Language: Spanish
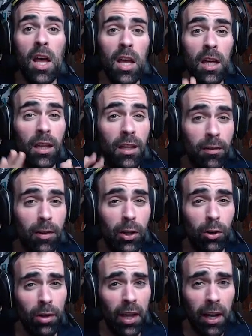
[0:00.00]
y
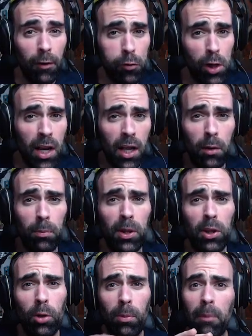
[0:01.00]
deciros que al final del
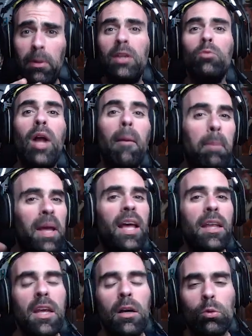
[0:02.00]
vídeo va a haber una
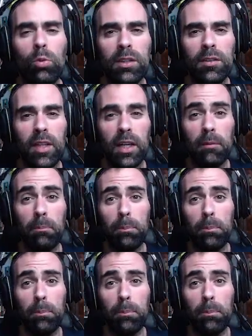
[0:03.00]
pequeña encuesta